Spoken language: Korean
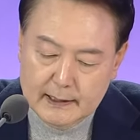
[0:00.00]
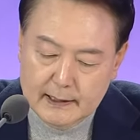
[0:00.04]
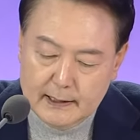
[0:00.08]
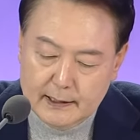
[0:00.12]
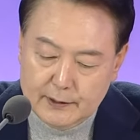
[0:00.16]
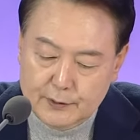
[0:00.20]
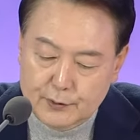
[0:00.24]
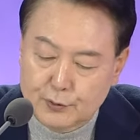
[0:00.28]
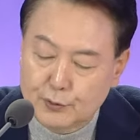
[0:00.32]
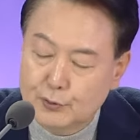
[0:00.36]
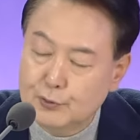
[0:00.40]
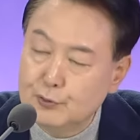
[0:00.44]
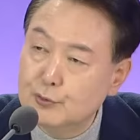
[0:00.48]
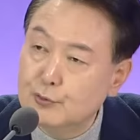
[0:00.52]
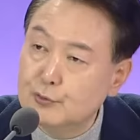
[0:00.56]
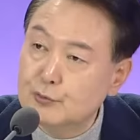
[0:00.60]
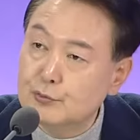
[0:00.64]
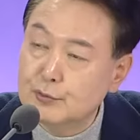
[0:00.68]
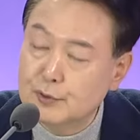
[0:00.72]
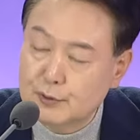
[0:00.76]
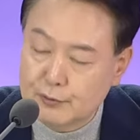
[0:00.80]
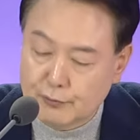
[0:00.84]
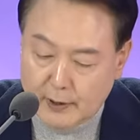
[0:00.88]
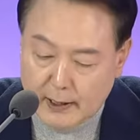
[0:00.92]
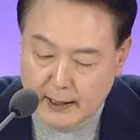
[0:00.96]
어,
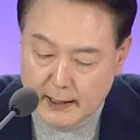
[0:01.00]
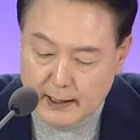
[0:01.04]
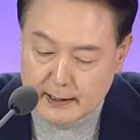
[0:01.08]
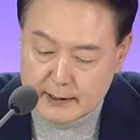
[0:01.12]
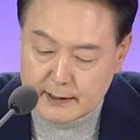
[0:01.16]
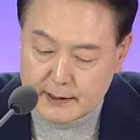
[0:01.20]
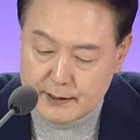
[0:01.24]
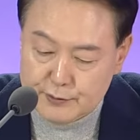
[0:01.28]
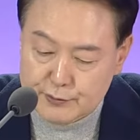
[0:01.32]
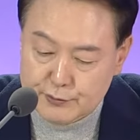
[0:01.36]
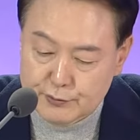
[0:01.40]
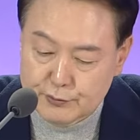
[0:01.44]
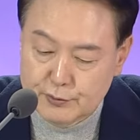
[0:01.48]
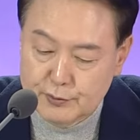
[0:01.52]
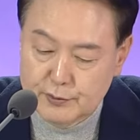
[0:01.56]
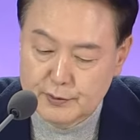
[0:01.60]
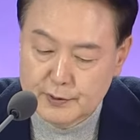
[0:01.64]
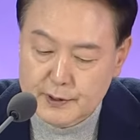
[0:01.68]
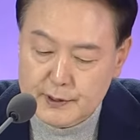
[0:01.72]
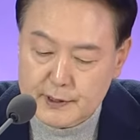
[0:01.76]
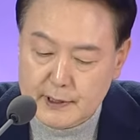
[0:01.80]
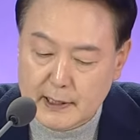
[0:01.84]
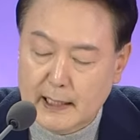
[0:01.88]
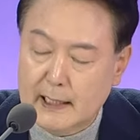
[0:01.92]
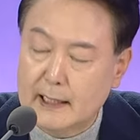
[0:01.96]
교육, 과학기술,
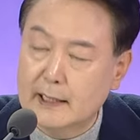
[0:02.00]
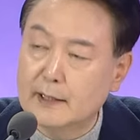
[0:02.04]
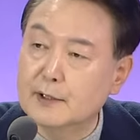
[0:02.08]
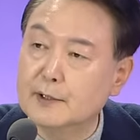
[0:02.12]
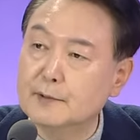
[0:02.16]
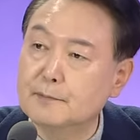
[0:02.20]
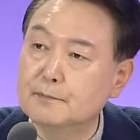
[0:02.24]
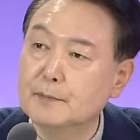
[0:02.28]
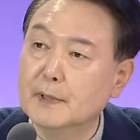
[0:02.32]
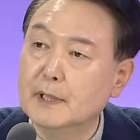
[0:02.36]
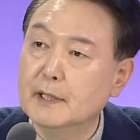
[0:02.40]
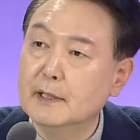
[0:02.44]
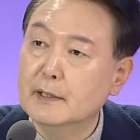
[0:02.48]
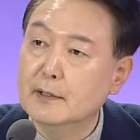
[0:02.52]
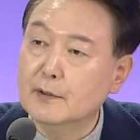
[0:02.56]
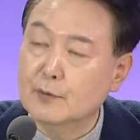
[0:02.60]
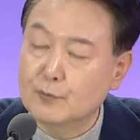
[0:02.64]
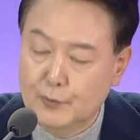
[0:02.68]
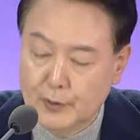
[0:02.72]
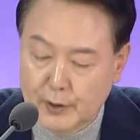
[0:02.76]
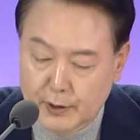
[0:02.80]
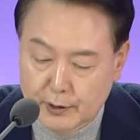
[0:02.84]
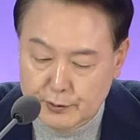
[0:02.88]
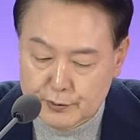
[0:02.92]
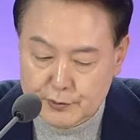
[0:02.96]
산업,
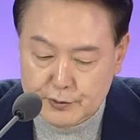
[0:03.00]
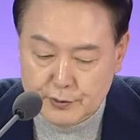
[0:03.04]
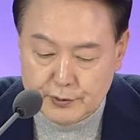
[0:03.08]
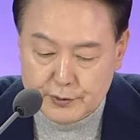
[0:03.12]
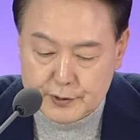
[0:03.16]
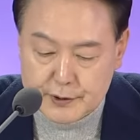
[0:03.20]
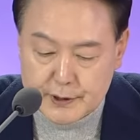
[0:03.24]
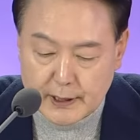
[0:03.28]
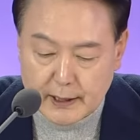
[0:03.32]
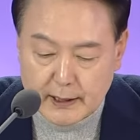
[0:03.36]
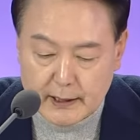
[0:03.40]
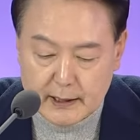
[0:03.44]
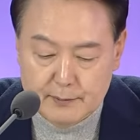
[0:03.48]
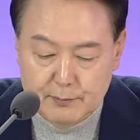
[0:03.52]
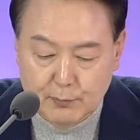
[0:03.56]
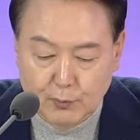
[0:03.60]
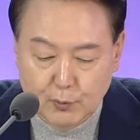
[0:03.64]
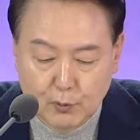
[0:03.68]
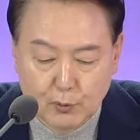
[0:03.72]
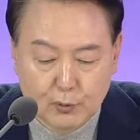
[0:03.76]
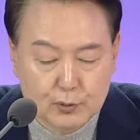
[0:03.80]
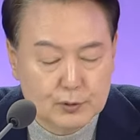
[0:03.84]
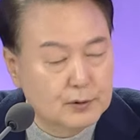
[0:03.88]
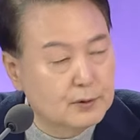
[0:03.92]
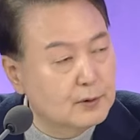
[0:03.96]
외교정책 이
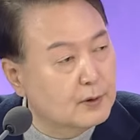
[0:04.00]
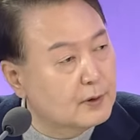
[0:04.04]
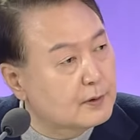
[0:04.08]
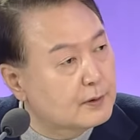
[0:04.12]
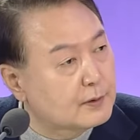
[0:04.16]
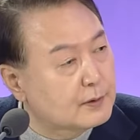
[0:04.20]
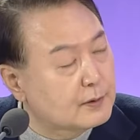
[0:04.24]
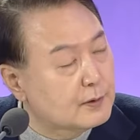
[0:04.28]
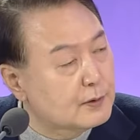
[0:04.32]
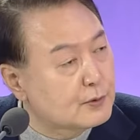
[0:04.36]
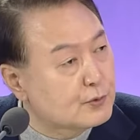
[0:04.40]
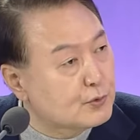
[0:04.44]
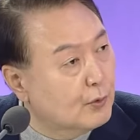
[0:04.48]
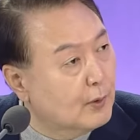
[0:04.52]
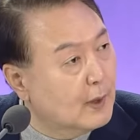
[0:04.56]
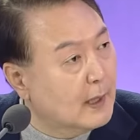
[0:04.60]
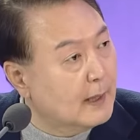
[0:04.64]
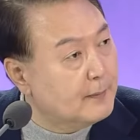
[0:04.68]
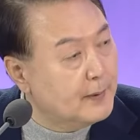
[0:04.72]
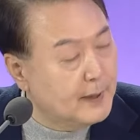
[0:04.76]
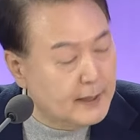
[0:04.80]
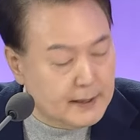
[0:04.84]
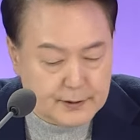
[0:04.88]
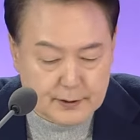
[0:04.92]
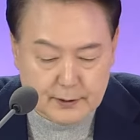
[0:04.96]
모든 것들을
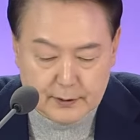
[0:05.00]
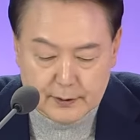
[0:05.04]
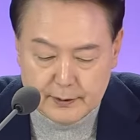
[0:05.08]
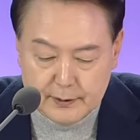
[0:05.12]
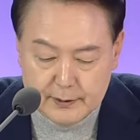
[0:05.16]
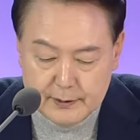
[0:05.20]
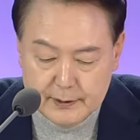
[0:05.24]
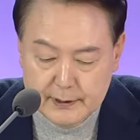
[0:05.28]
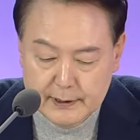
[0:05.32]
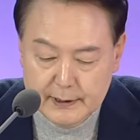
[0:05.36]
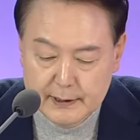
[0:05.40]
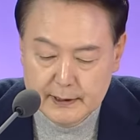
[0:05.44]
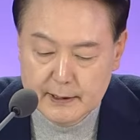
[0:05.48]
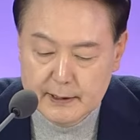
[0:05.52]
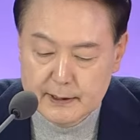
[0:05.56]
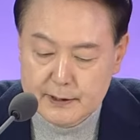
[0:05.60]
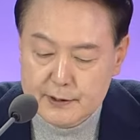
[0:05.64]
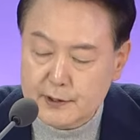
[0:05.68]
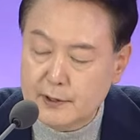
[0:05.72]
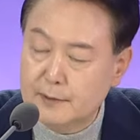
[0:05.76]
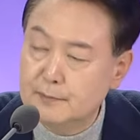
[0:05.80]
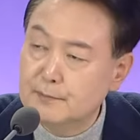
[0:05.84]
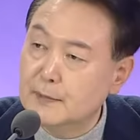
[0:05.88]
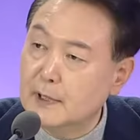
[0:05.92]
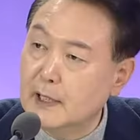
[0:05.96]
종합해서
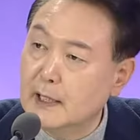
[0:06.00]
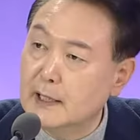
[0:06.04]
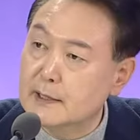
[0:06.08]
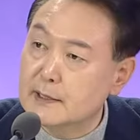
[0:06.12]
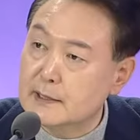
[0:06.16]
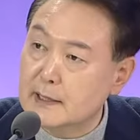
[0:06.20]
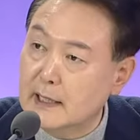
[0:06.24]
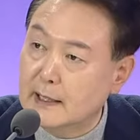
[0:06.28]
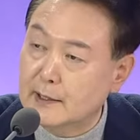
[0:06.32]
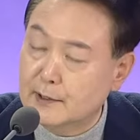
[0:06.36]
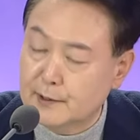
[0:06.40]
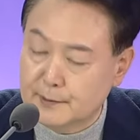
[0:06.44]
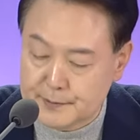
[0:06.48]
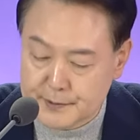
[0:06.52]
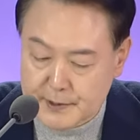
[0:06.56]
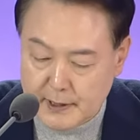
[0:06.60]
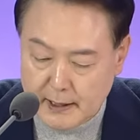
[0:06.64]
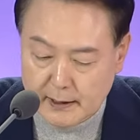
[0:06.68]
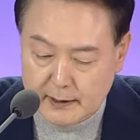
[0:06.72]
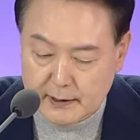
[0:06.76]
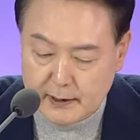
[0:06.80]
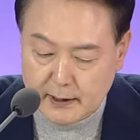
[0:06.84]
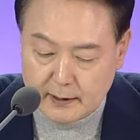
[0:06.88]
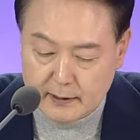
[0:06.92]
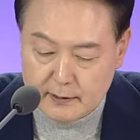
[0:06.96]
첨단 산업
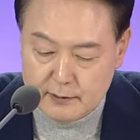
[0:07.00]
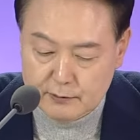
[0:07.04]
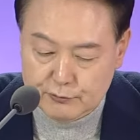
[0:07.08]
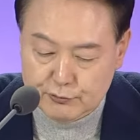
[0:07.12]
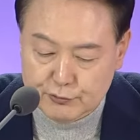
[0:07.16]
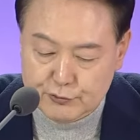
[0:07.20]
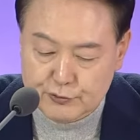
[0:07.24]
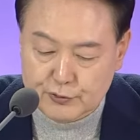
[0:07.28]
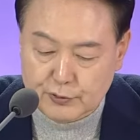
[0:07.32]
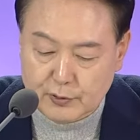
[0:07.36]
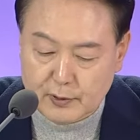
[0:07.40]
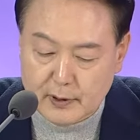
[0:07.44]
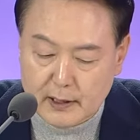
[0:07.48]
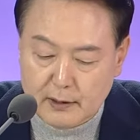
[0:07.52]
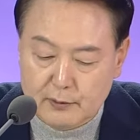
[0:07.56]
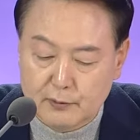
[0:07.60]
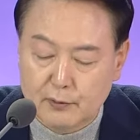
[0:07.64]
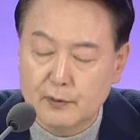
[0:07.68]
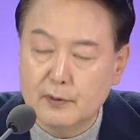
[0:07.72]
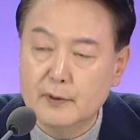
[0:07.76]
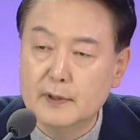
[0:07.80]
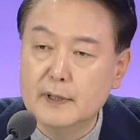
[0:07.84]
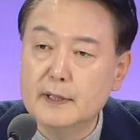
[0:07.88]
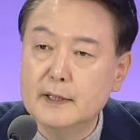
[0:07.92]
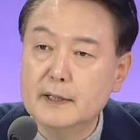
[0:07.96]
생태계를
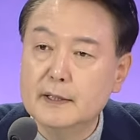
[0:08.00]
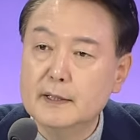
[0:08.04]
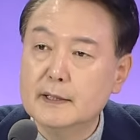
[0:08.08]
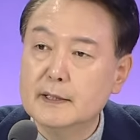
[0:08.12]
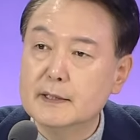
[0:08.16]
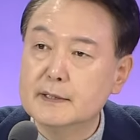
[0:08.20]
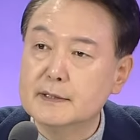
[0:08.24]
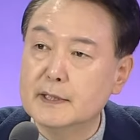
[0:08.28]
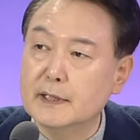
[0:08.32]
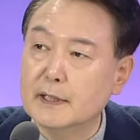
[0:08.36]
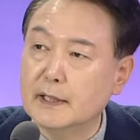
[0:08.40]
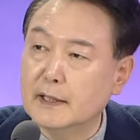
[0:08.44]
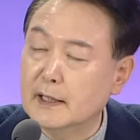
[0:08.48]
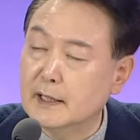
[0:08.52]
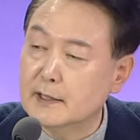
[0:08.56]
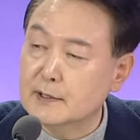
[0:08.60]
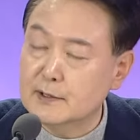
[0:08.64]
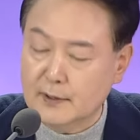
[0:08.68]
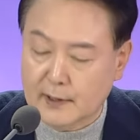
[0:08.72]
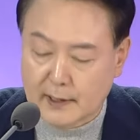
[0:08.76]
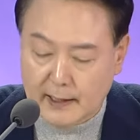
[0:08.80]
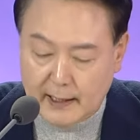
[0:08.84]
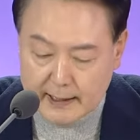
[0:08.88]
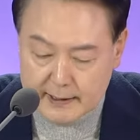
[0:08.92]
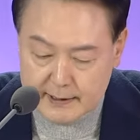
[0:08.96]
구축하고
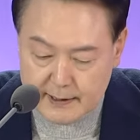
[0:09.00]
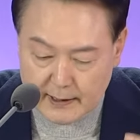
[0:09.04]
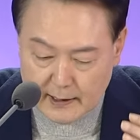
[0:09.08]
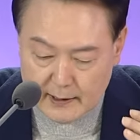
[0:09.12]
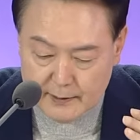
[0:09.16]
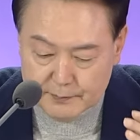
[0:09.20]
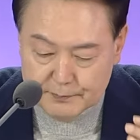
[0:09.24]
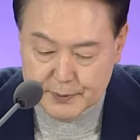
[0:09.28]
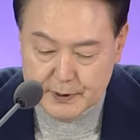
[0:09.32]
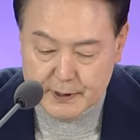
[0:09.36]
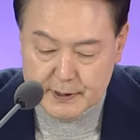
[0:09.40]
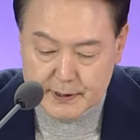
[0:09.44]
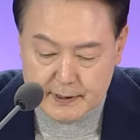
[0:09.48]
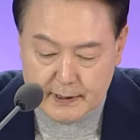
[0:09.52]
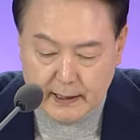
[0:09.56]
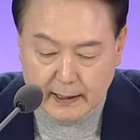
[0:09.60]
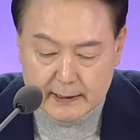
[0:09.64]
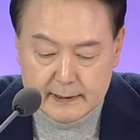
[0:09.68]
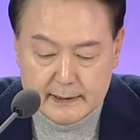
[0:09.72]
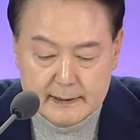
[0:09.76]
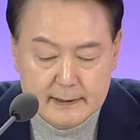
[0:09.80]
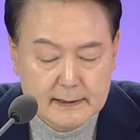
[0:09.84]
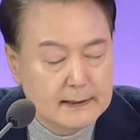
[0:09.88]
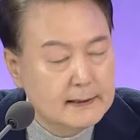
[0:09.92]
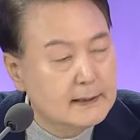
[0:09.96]
세계에서 가장
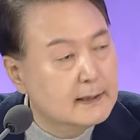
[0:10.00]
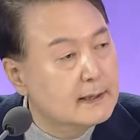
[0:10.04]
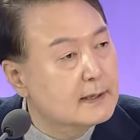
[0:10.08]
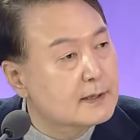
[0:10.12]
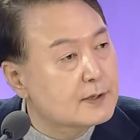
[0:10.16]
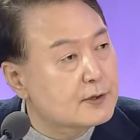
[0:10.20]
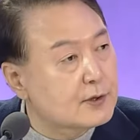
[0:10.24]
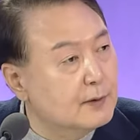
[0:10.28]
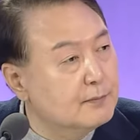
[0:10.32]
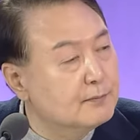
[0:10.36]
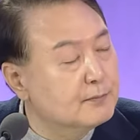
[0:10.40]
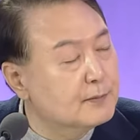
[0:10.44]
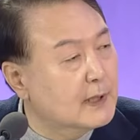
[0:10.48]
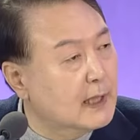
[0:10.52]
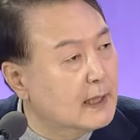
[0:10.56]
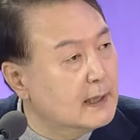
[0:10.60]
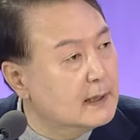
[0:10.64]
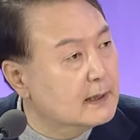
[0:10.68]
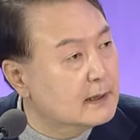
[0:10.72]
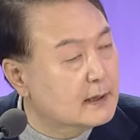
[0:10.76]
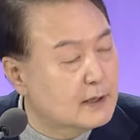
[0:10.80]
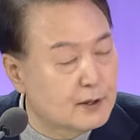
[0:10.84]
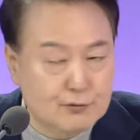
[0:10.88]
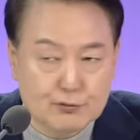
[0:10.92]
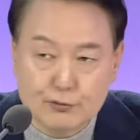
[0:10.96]
비싼
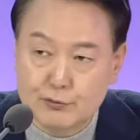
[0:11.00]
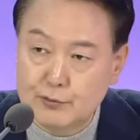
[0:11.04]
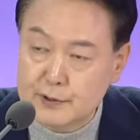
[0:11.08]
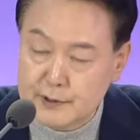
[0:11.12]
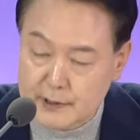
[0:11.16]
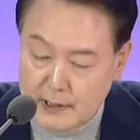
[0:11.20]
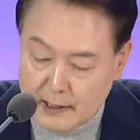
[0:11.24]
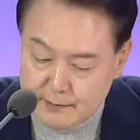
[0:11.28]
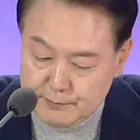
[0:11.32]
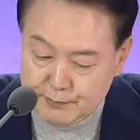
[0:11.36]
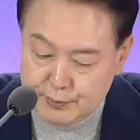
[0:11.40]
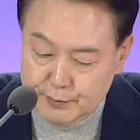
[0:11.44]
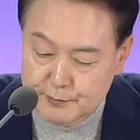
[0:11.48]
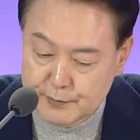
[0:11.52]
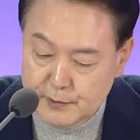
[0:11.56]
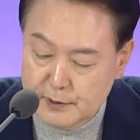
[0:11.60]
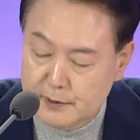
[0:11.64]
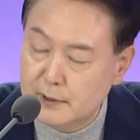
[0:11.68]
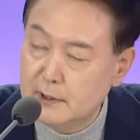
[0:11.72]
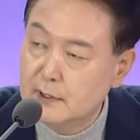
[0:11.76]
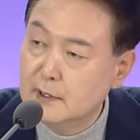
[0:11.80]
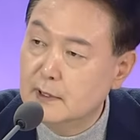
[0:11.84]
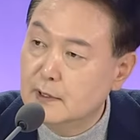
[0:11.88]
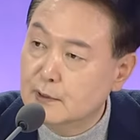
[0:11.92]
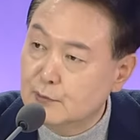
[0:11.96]
첨단 기술
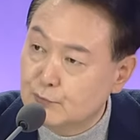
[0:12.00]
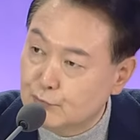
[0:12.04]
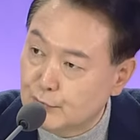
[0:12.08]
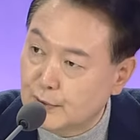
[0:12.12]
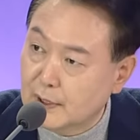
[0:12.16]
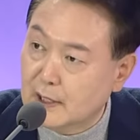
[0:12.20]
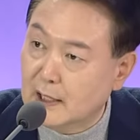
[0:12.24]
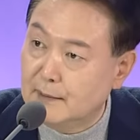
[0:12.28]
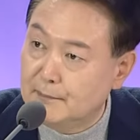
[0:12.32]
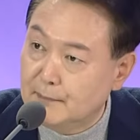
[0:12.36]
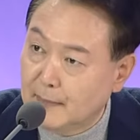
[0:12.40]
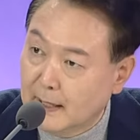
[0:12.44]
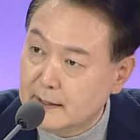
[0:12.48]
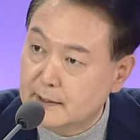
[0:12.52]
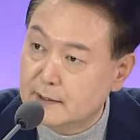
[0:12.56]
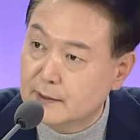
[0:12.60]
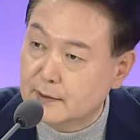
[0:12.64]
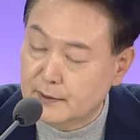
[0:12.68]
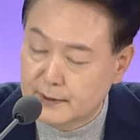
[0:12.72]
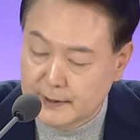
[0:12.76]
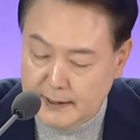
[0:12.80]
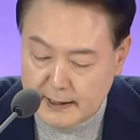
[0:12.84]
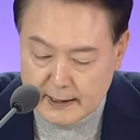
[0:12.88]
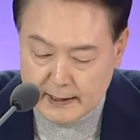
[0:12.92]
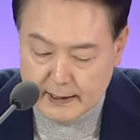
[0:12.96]
상품을 우리가
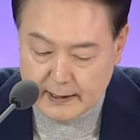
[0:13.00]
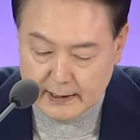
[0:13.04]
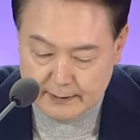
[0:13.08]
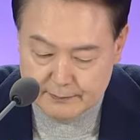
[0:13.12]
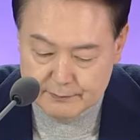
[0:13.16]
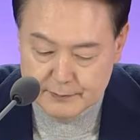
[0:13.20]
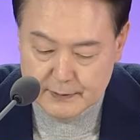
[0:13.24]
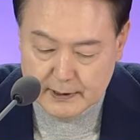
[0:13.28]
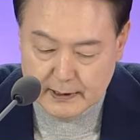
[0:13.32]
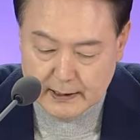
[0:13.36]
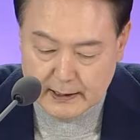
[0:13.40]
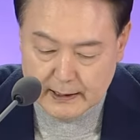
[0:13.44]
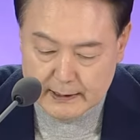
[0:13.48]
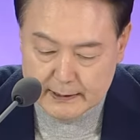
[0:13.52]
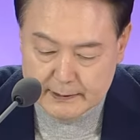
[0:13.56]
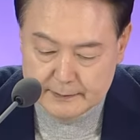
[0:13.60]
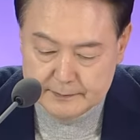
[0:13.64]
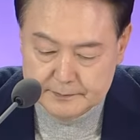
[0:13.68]
만들어내야 합니다.